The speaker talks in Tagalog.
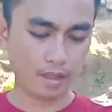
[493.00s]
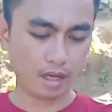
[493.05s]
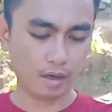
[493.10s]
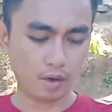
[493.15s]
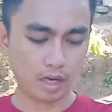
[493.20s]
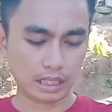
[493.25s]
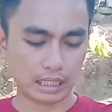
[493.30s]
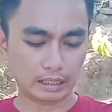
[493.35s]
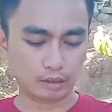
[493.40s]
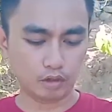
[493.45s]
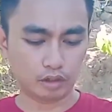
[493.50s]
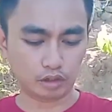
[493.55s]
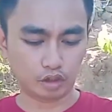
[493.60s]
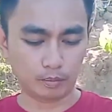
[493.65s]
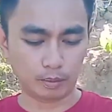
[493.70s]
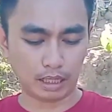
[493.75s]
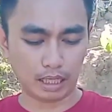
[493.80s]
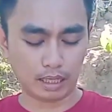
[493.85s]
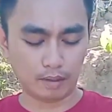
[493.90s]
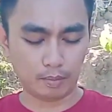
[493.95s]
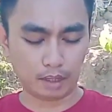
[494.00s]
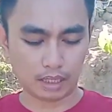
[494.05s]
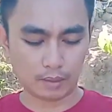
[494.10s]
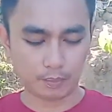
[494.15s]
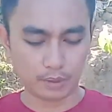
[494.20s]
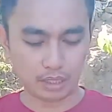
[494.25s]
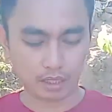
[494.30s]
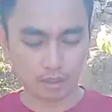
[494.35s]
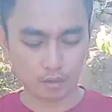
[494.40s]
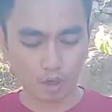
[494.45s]
Hawakan ko na to mga
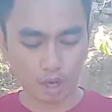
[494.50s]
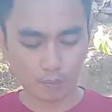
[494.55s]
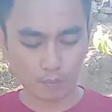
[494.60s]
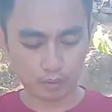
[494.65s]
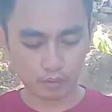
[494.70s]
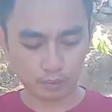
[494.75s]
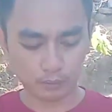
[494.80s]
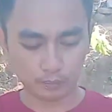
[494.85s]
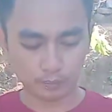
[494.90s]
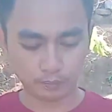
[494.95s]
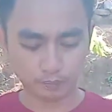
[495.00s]
makapiling gwapo. Oh.